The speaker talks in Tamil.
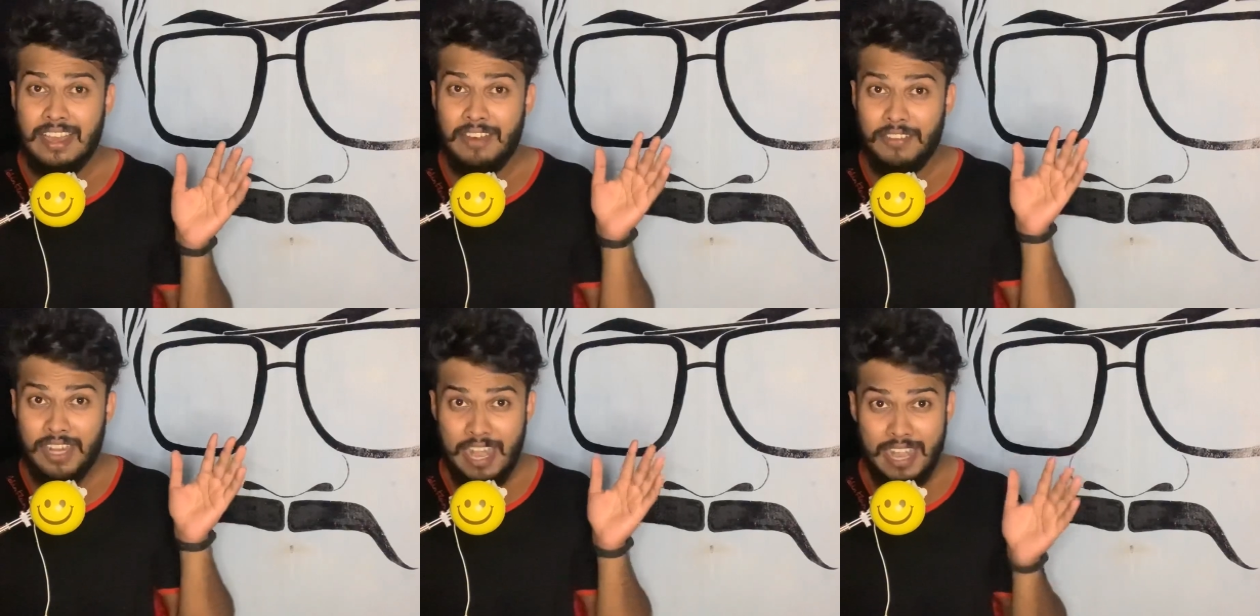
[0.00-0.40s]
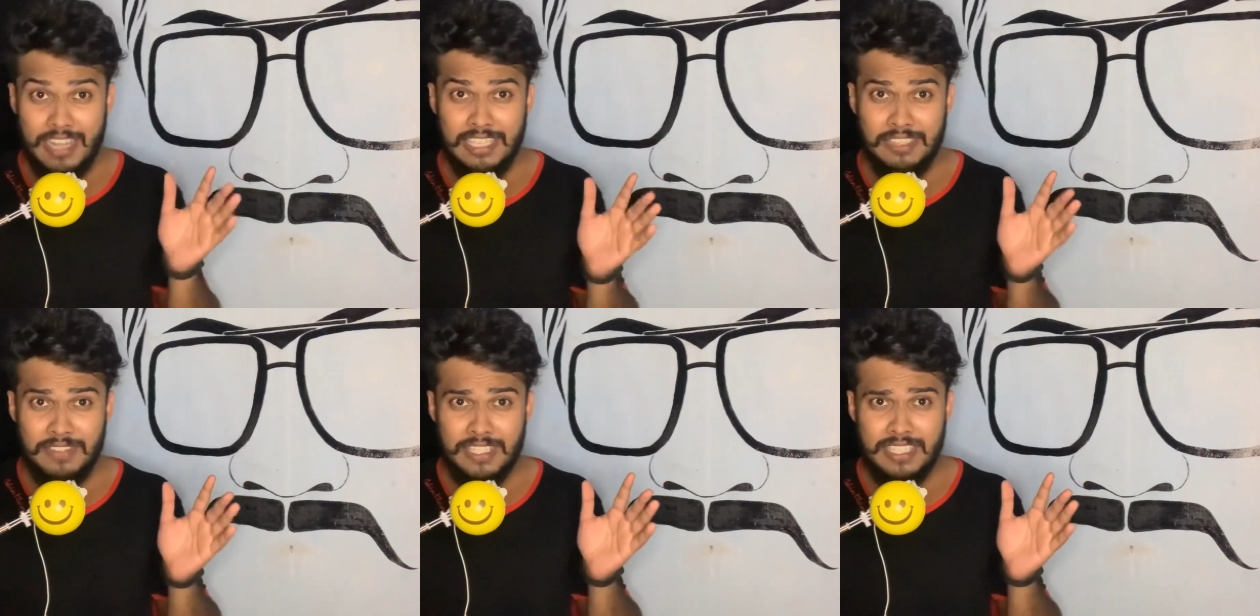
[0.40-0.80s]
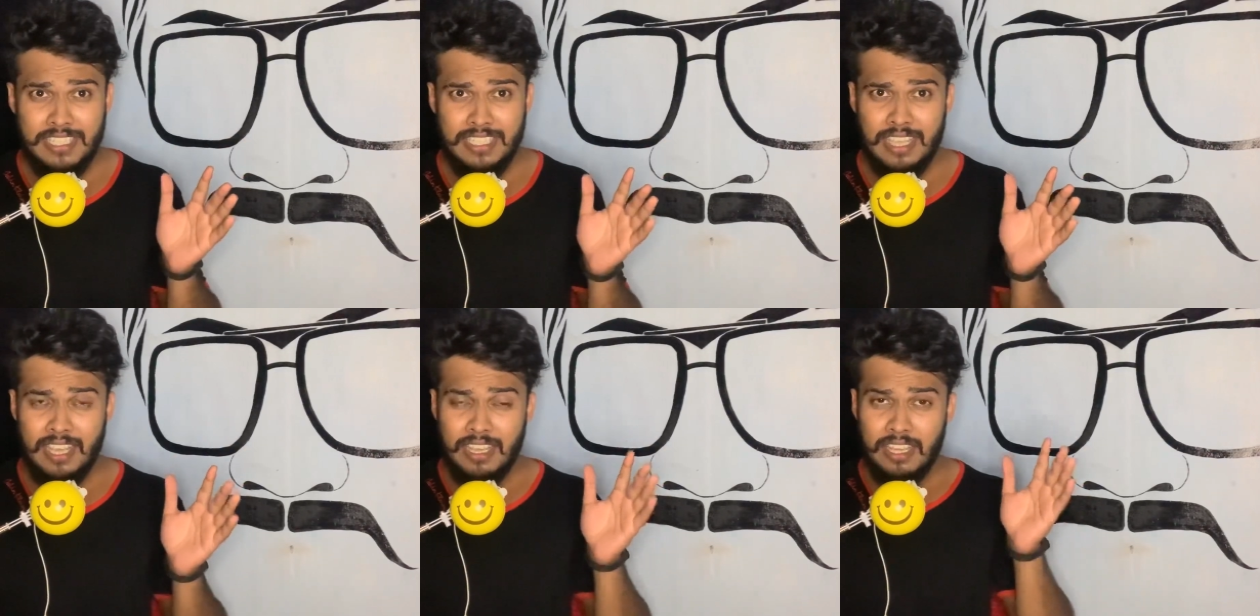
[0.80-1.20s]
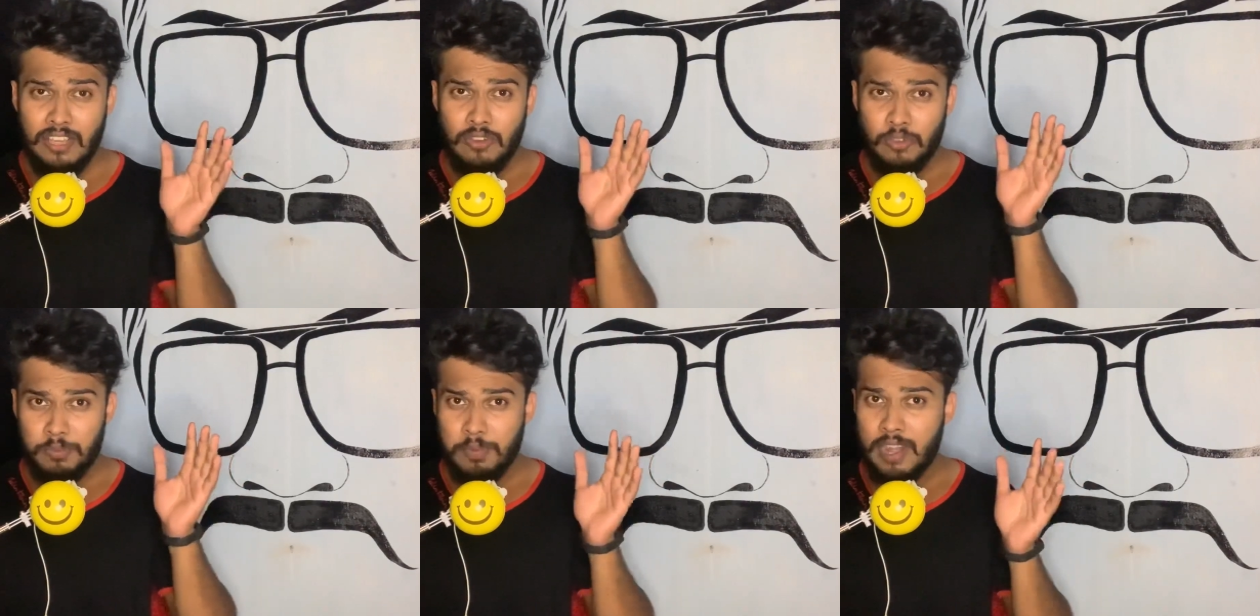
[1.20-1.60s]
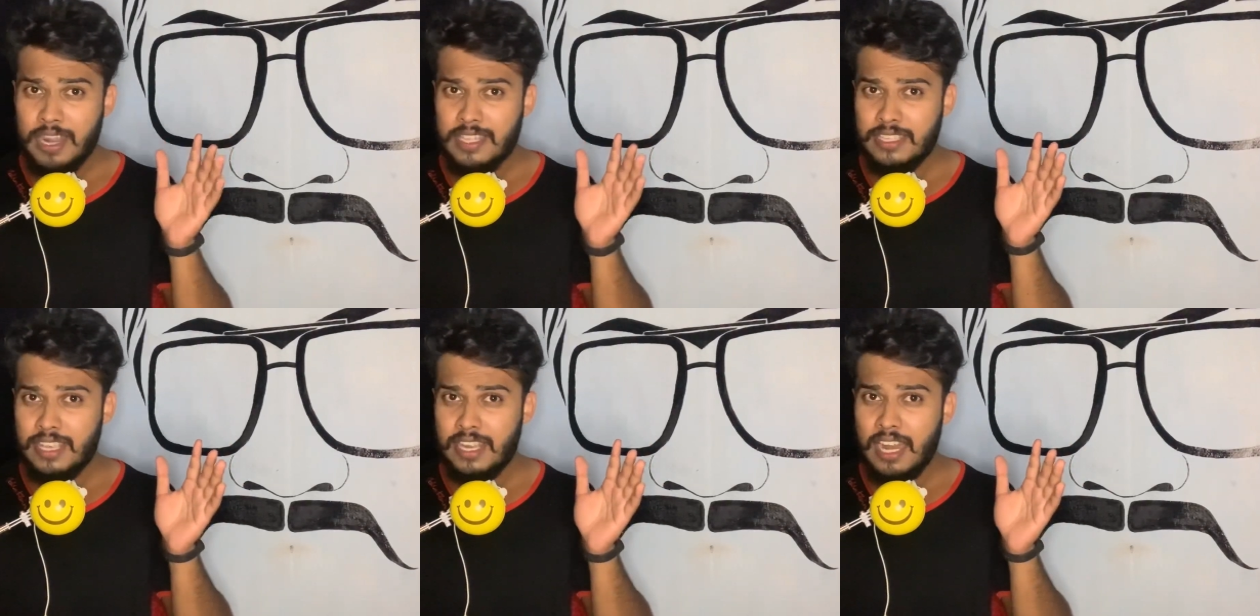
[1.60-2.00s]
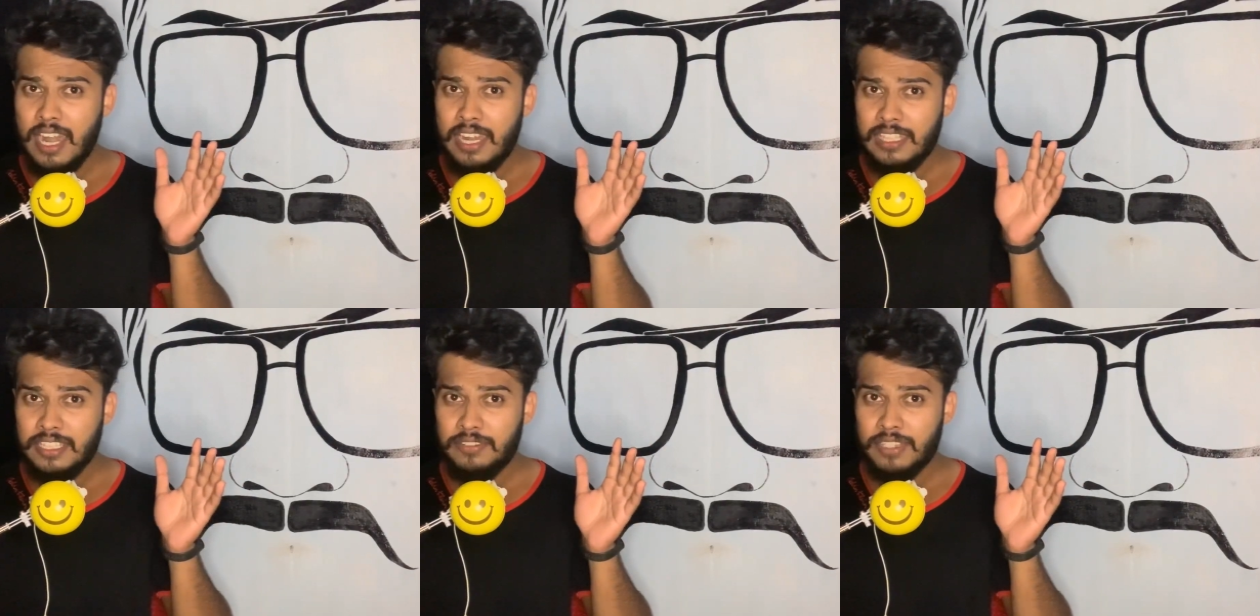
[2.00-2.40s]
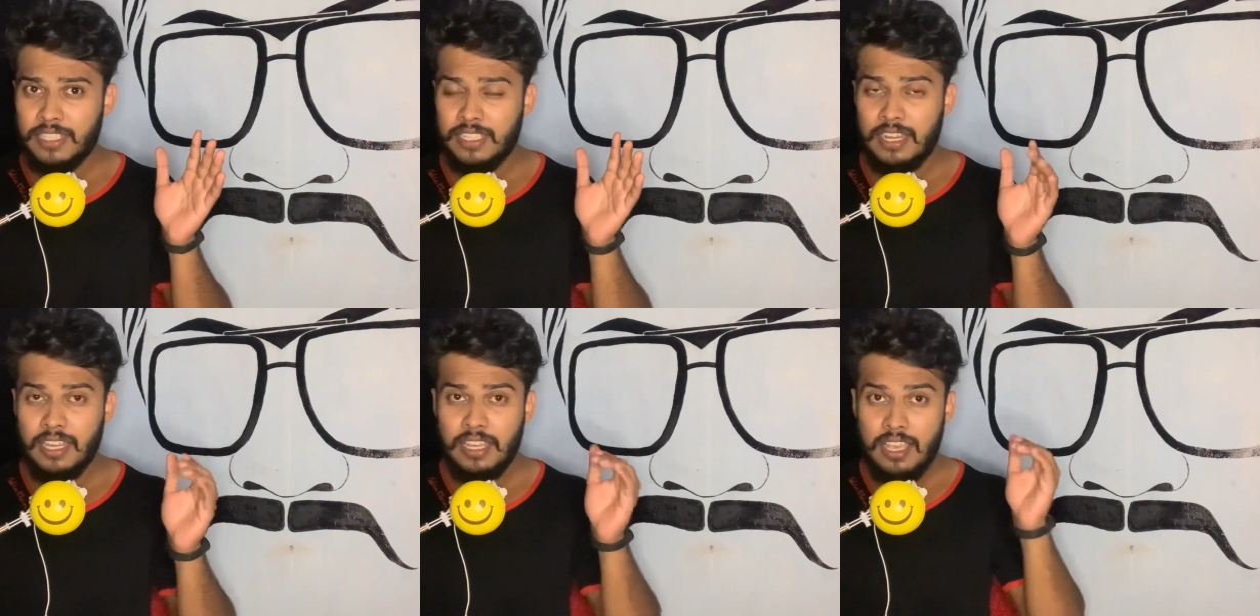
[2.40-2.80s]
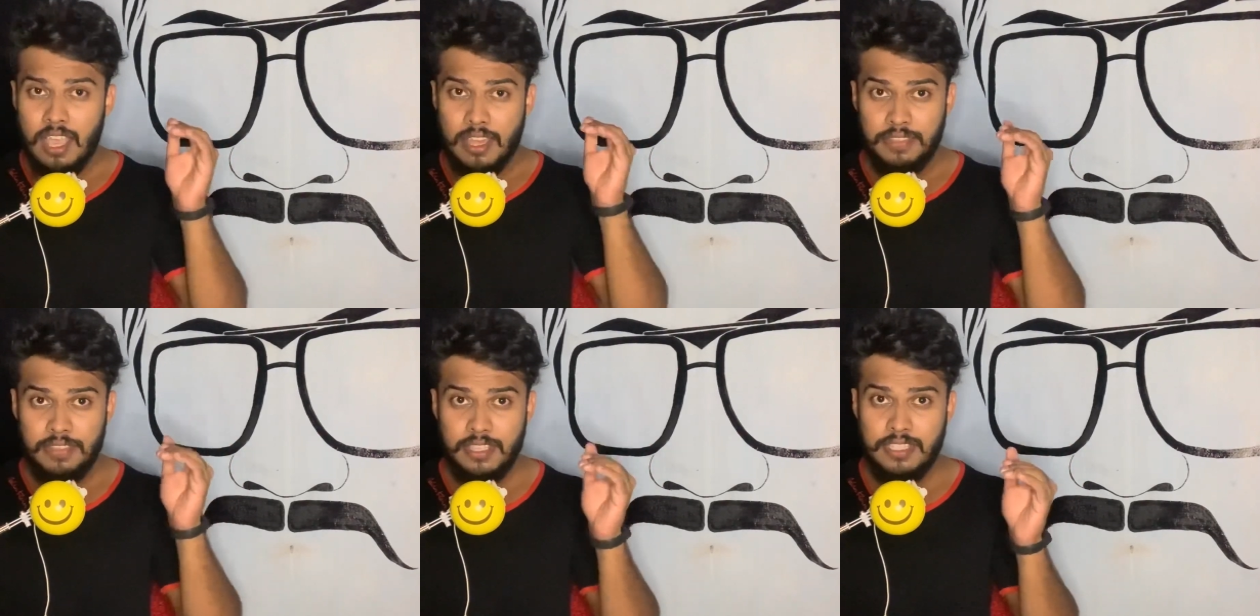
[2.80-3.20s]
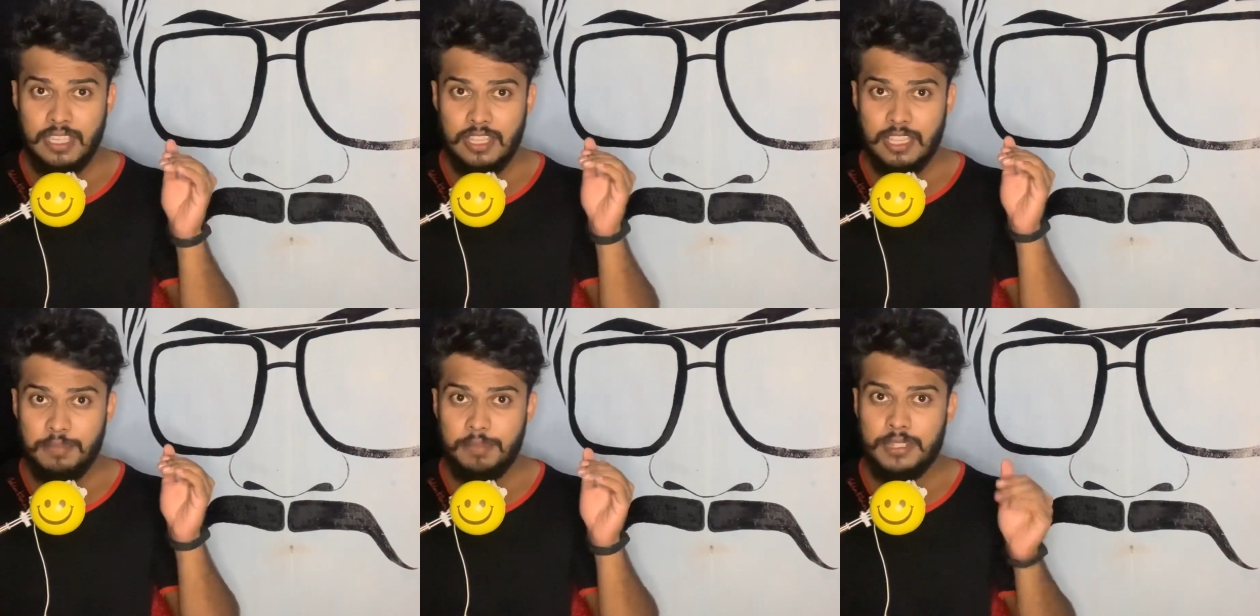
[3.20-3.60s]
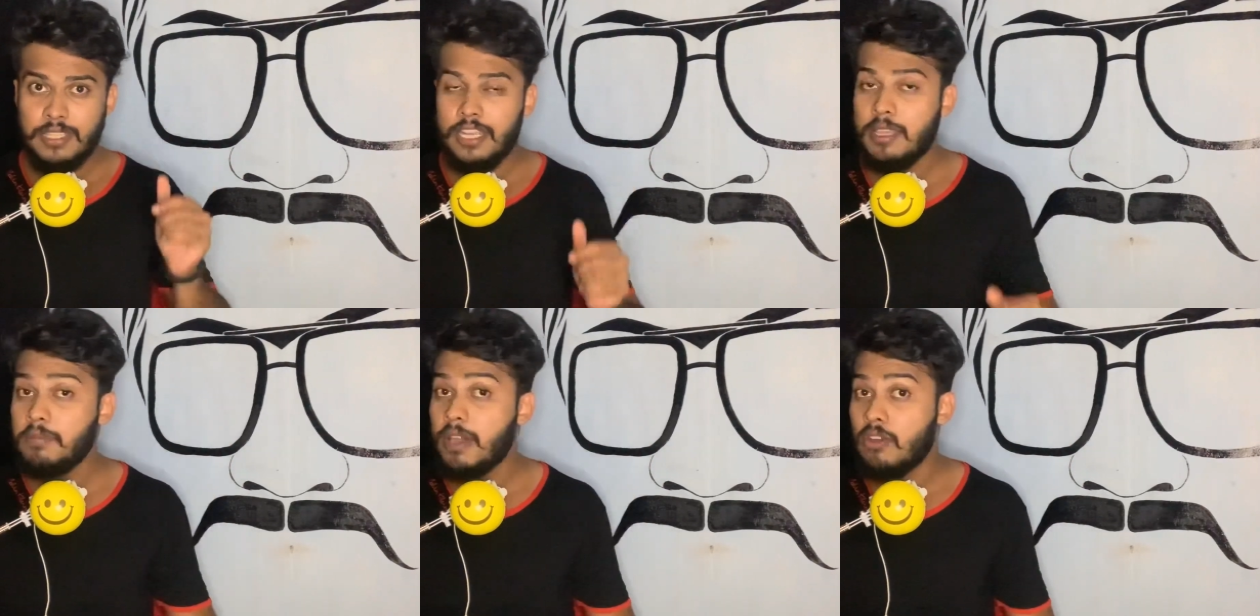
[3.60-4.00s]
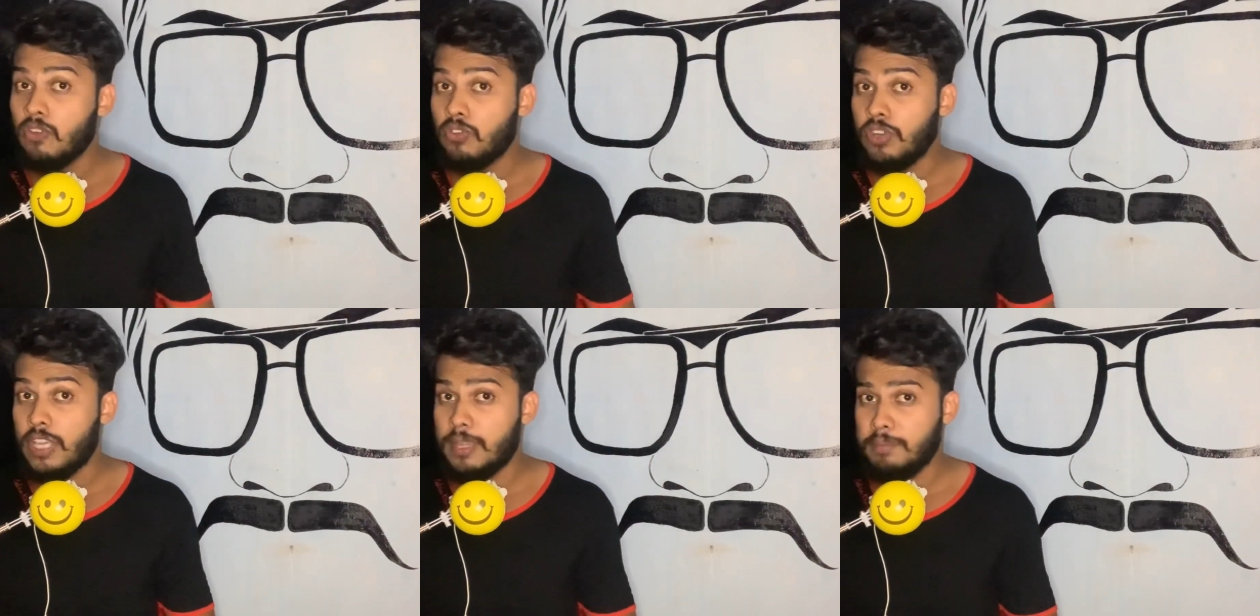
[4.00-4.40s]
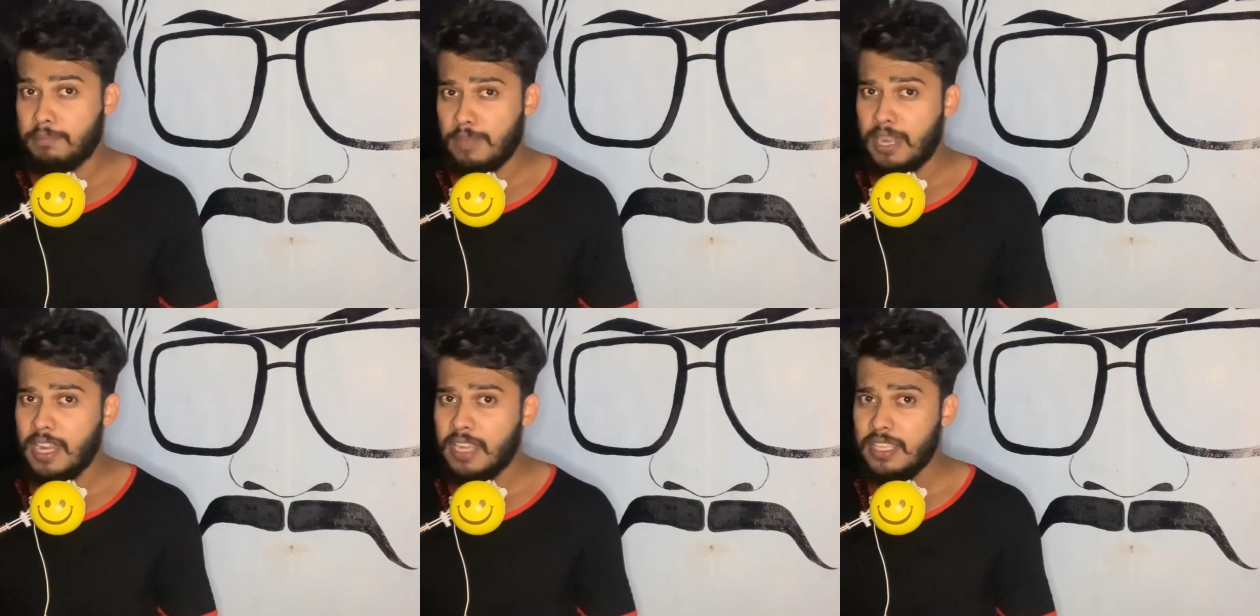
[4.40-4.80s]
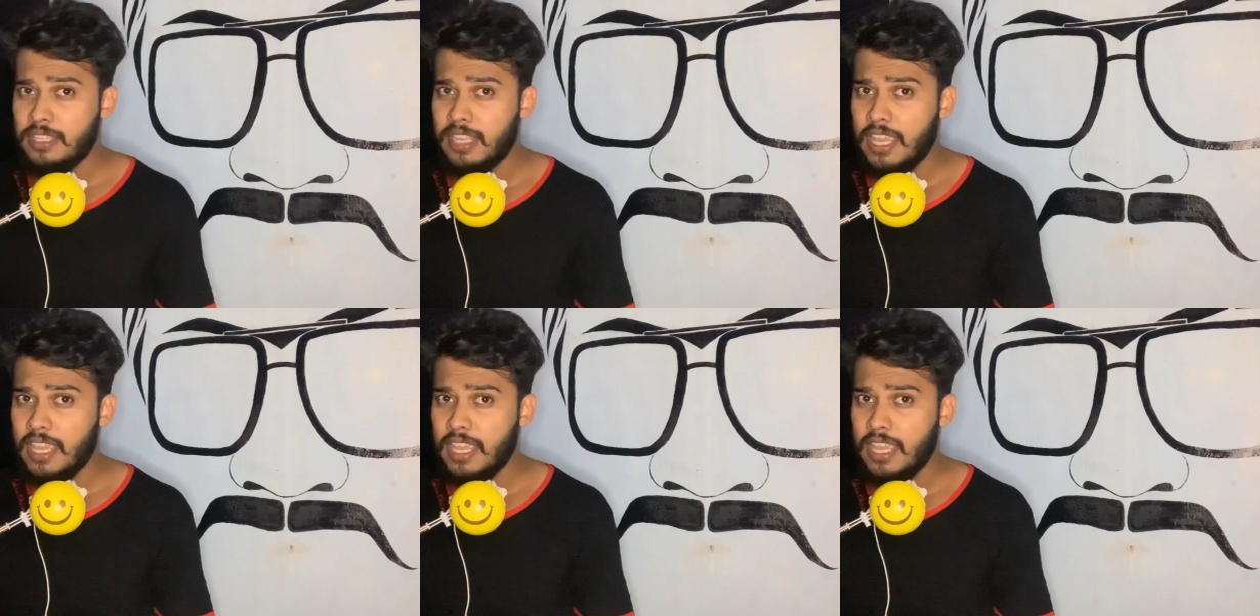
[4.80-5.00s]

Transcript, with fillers: அவரை அடைச்சி வச்சிருக்காங்க ஒரு பாடசாலையில் அடைச்சி வைக்கிறாங்க அந்த சந்தர்ப்பத்திலையும் அவருடைய மன